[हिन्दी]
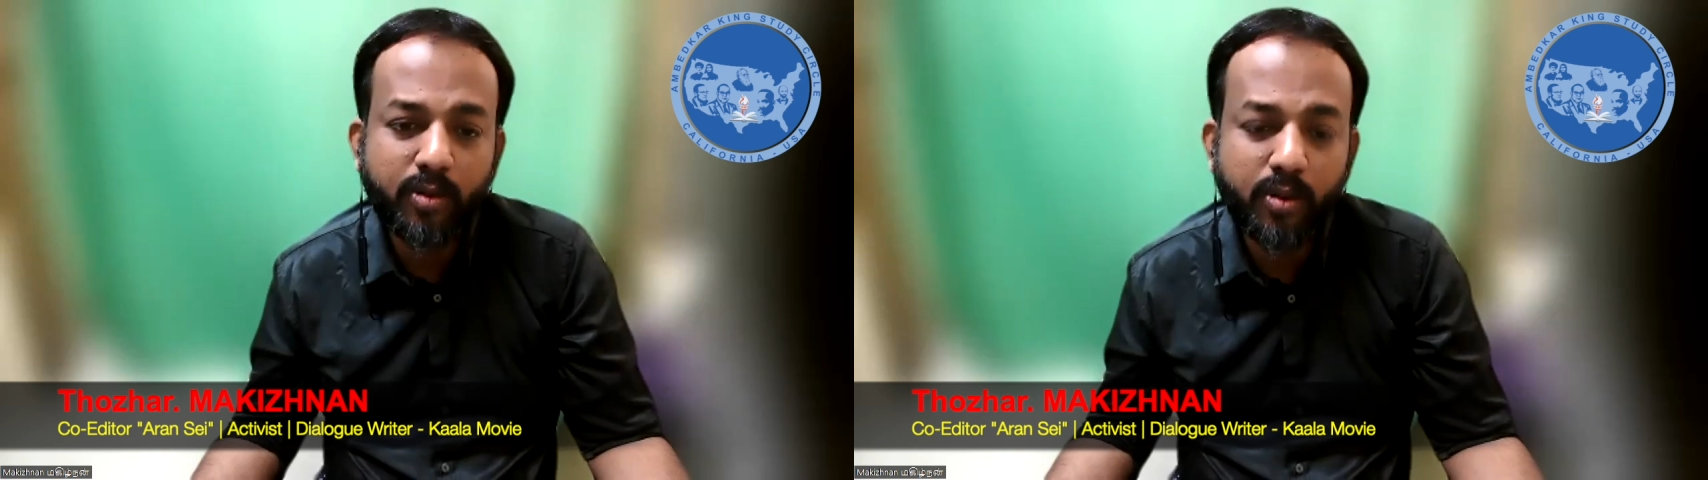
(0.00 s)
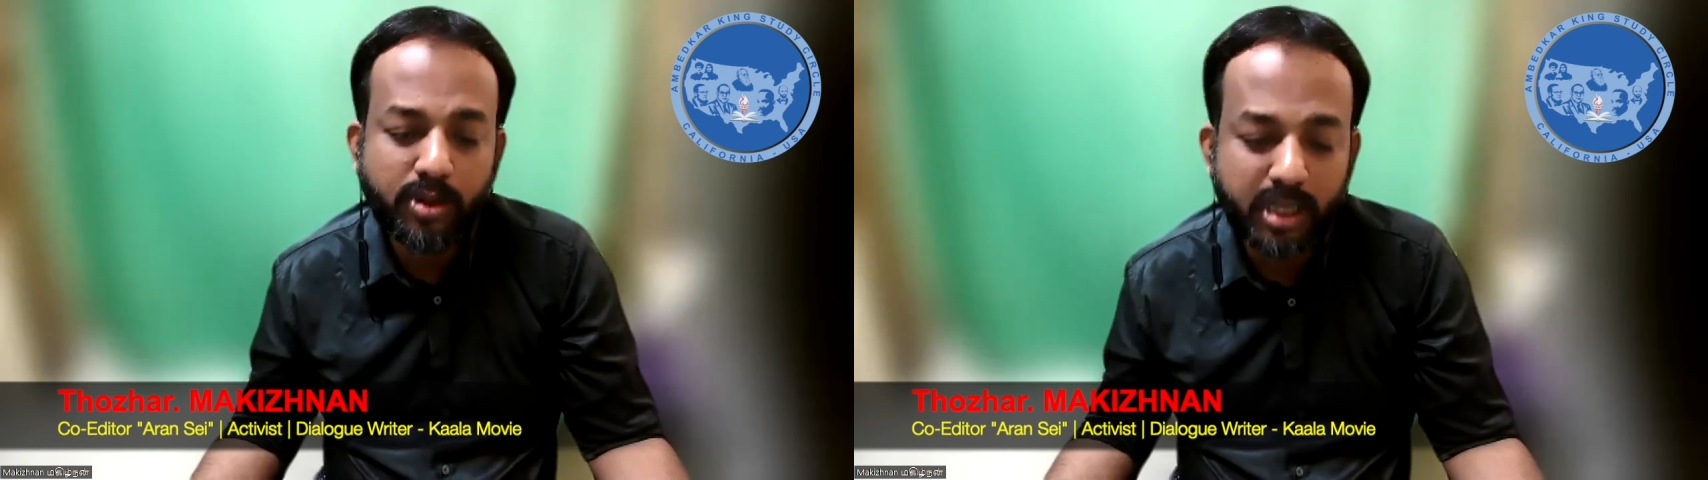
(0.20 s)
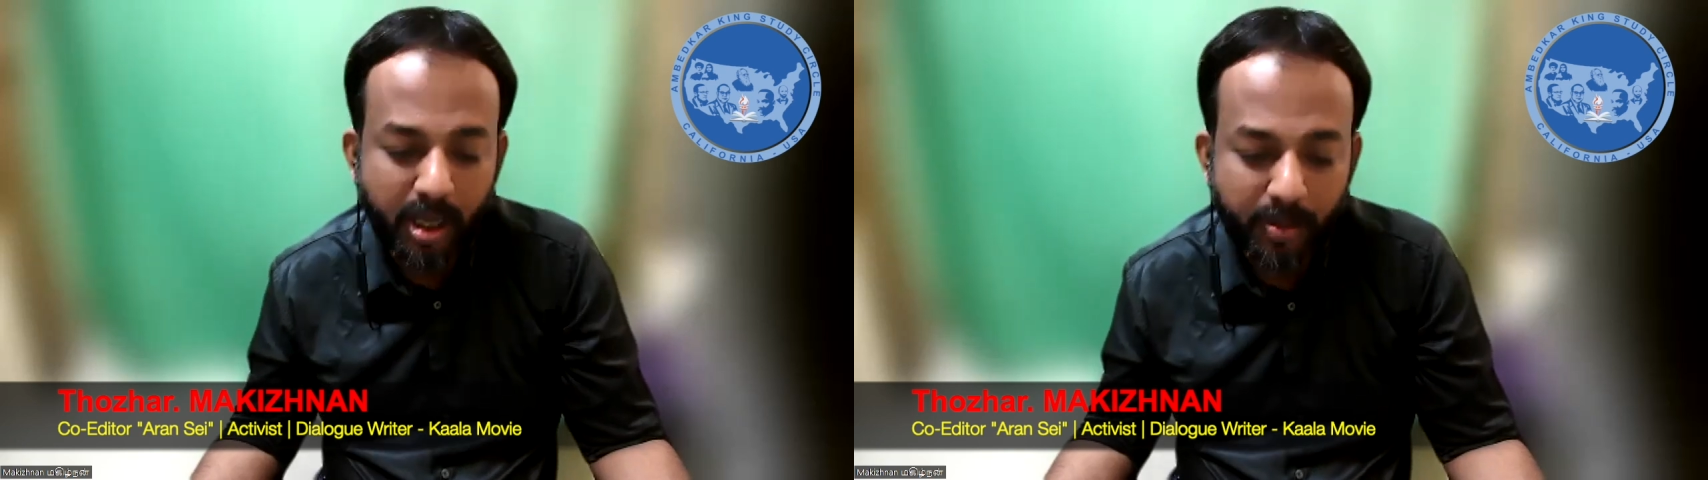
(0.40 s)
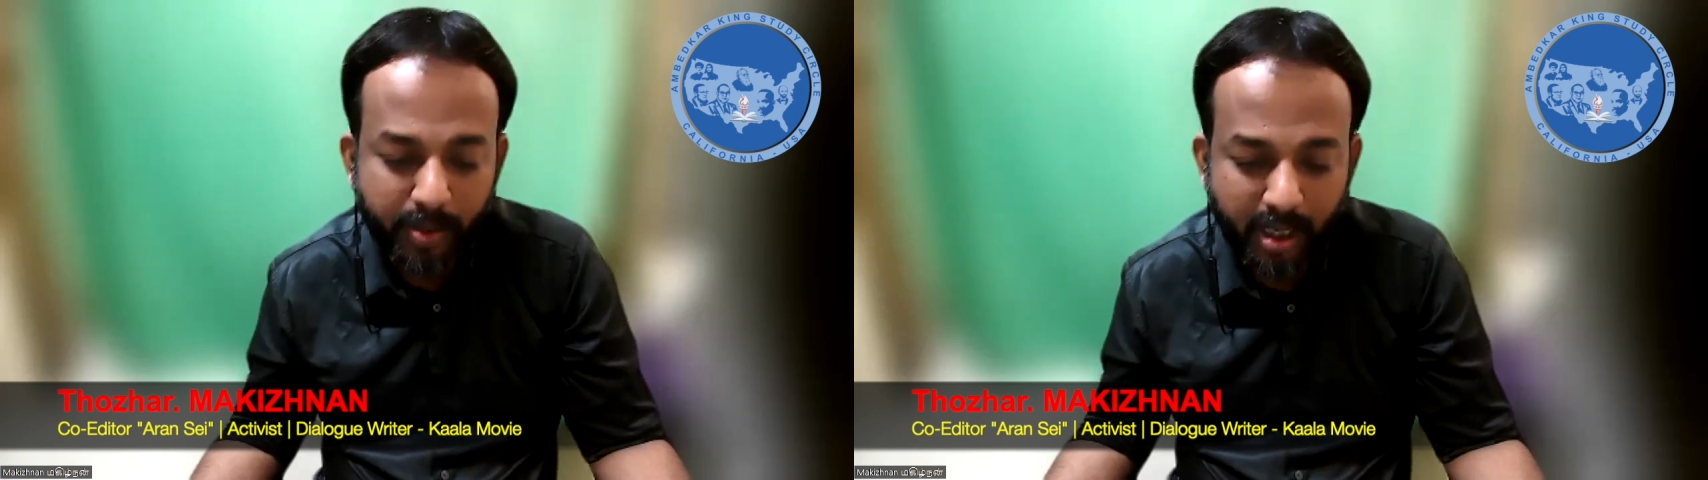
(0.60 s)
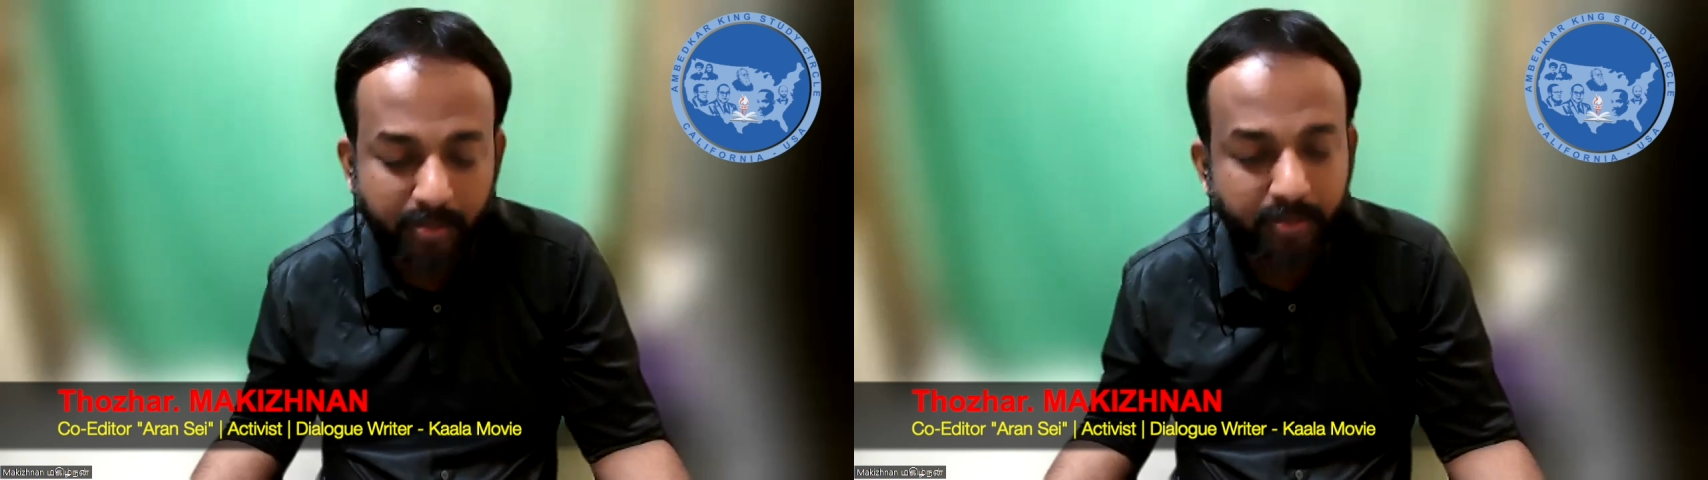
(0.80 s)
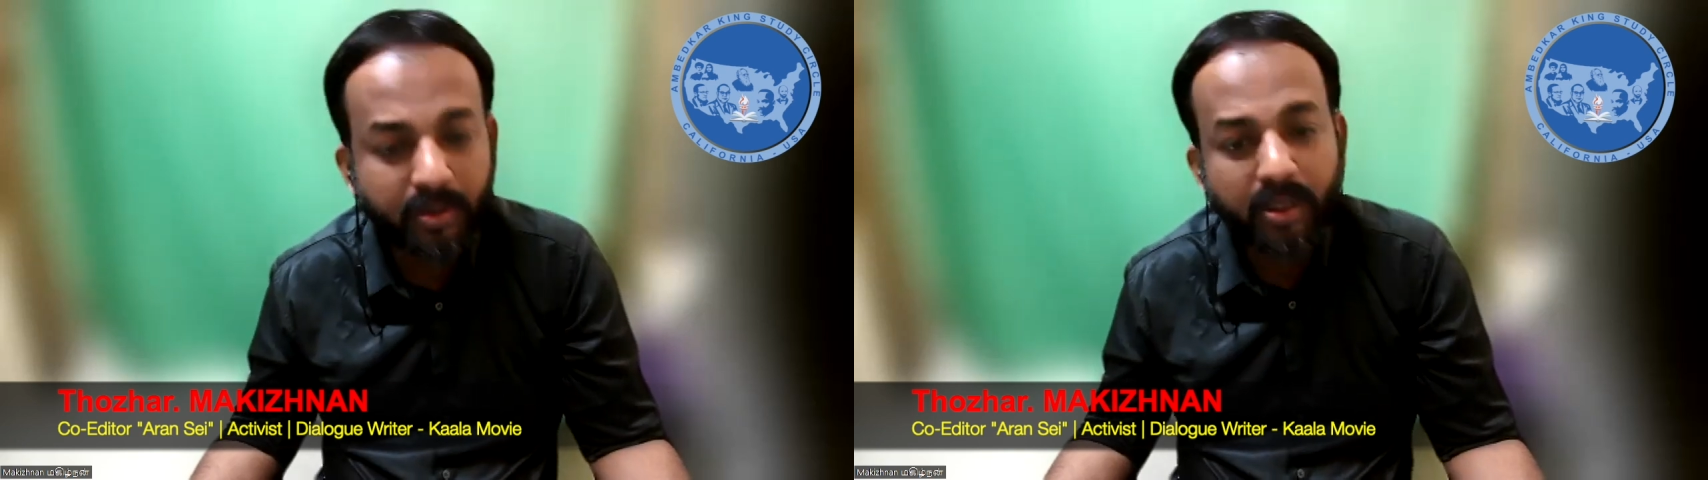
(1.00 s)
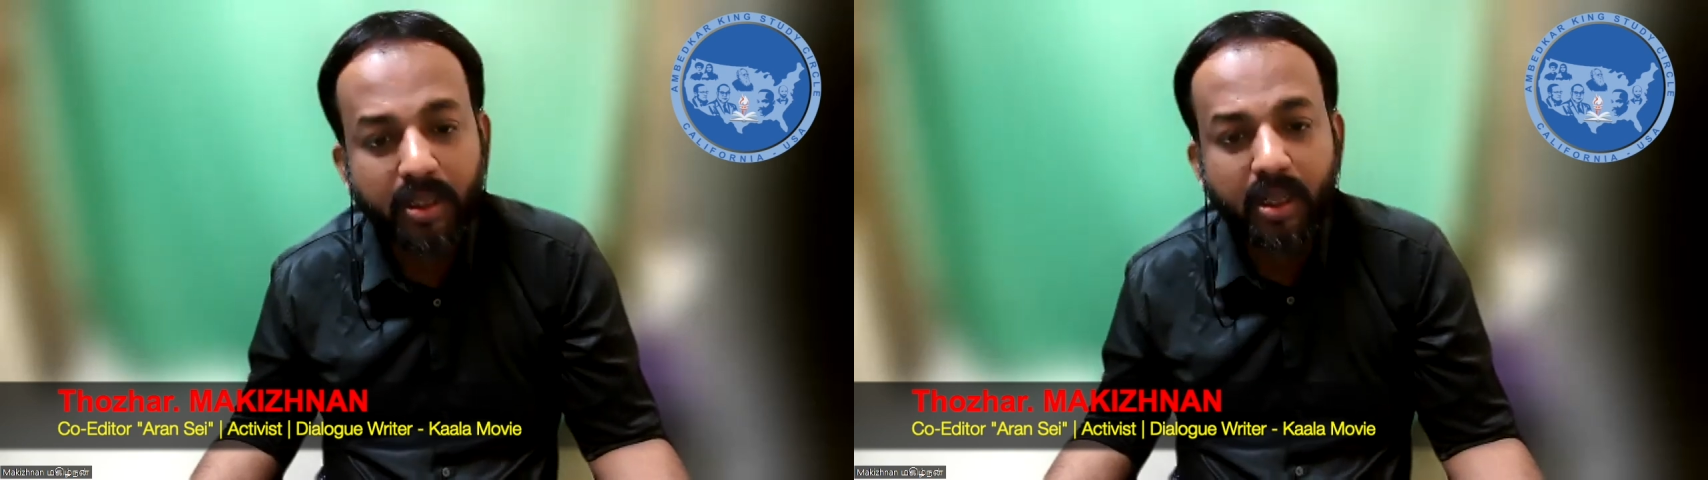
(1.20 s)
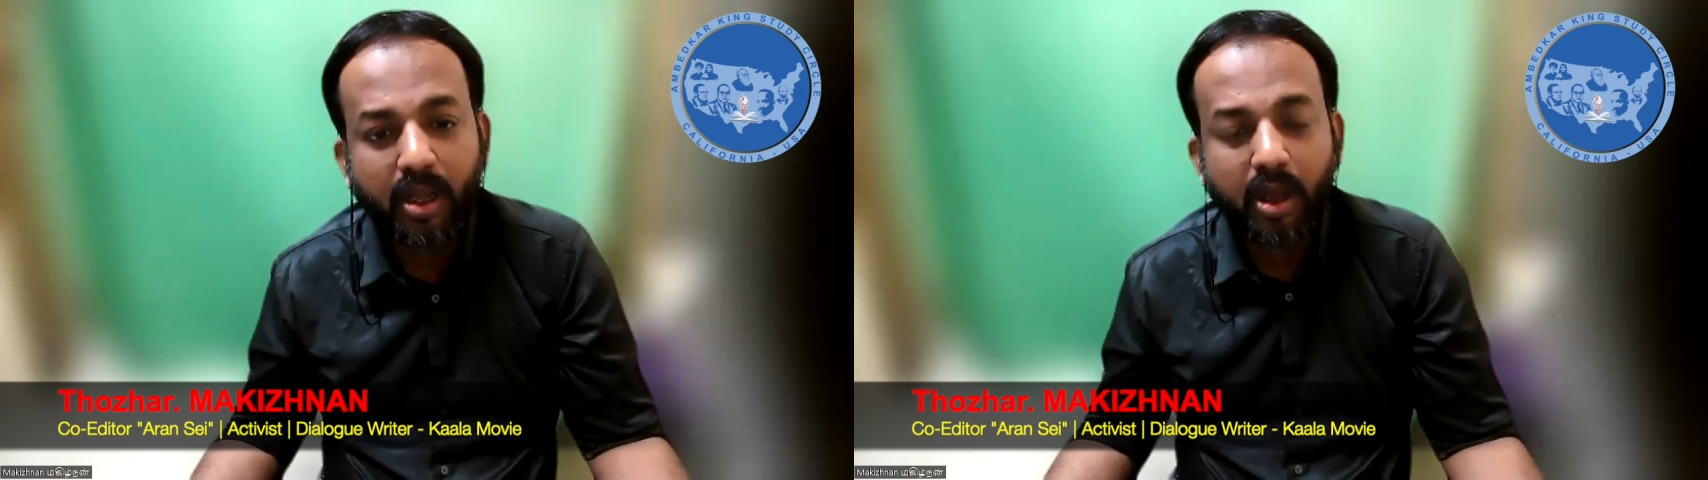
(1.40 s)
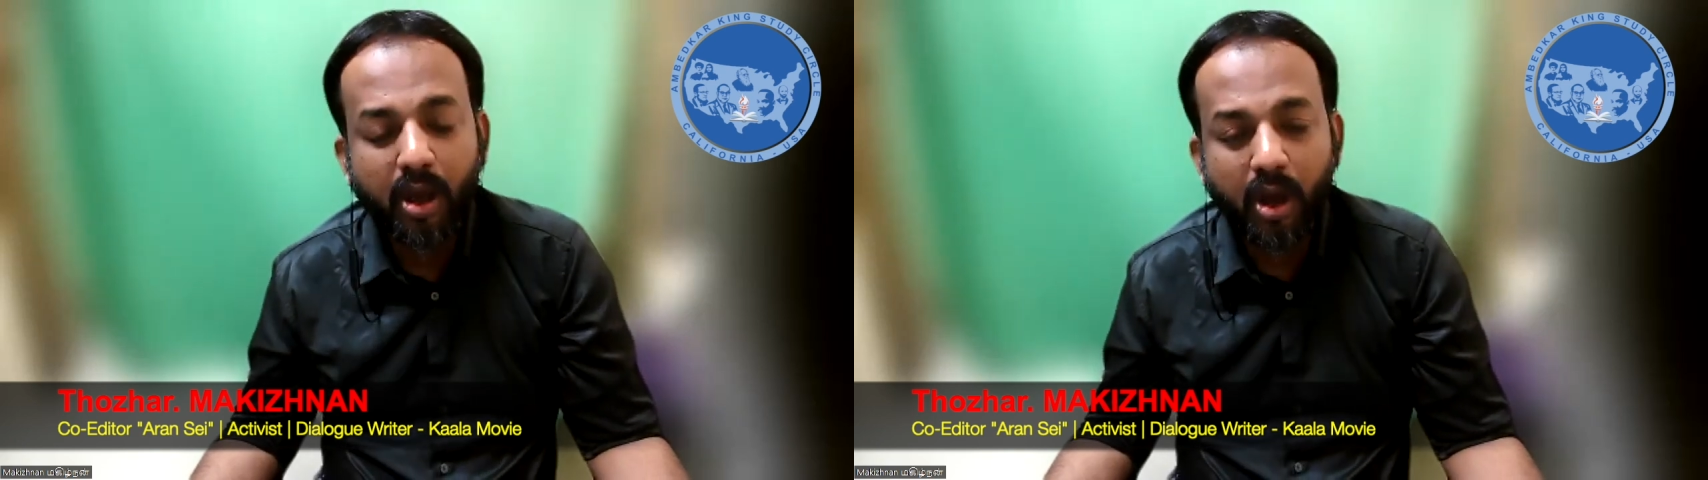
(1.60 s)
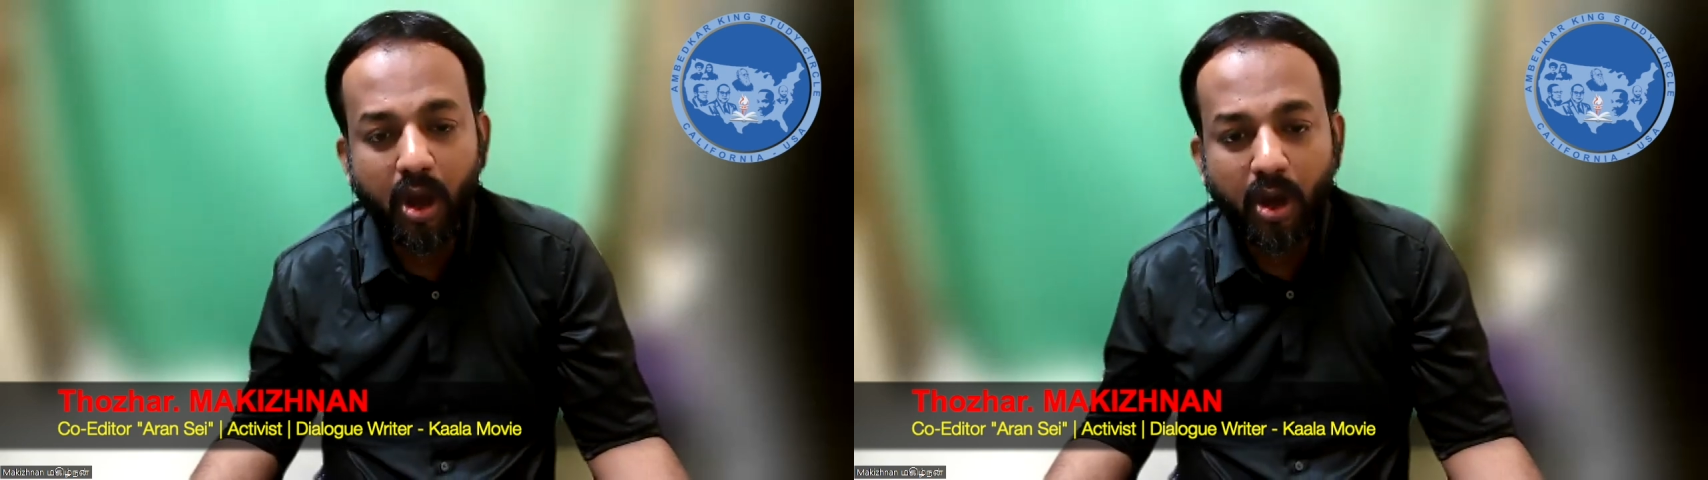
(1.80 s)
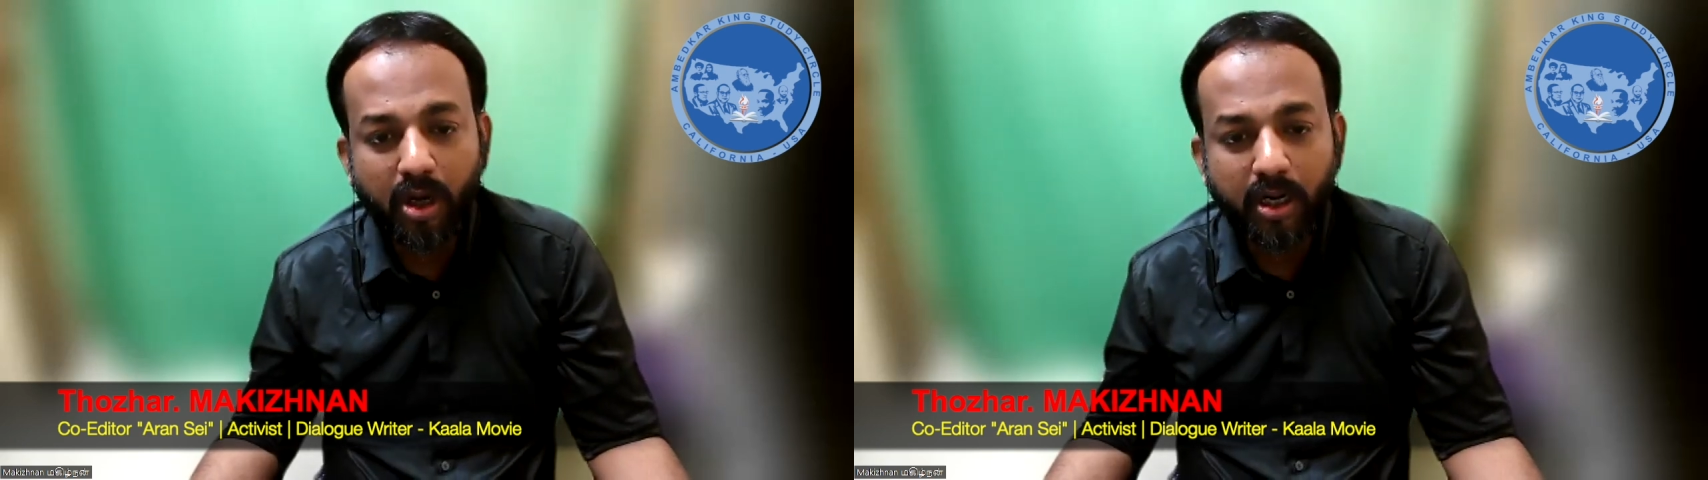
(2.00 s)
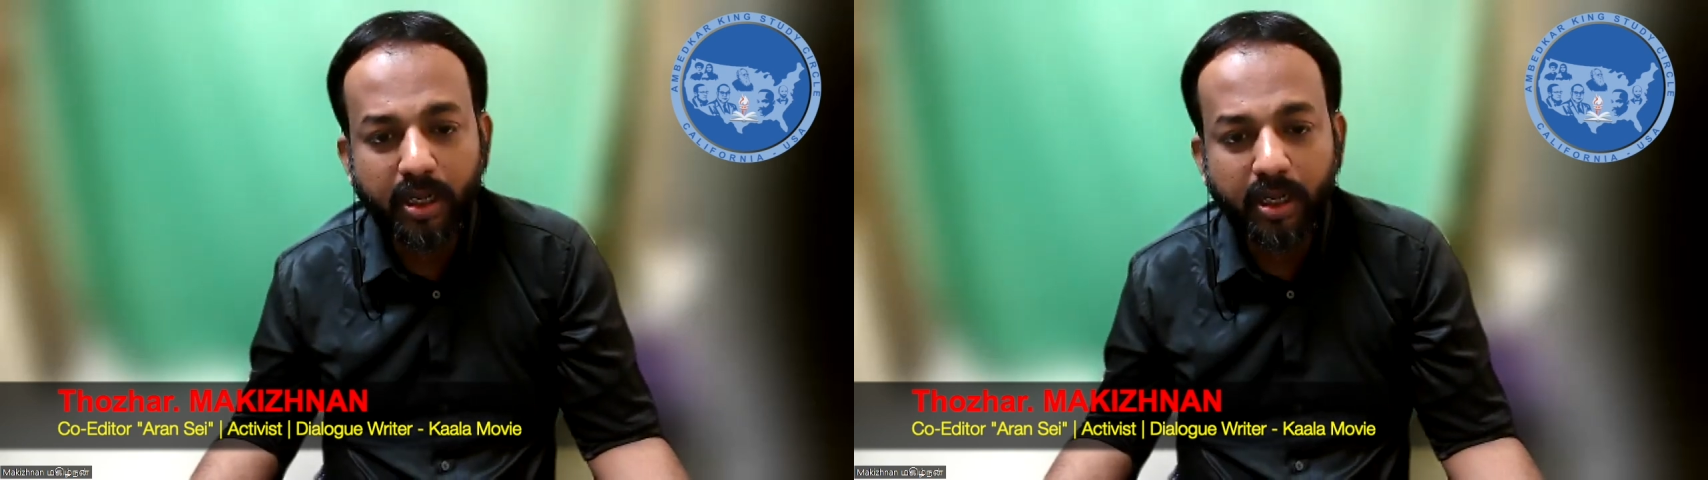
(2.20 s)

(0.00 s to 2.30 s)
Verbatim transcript: उस जगह पर हम और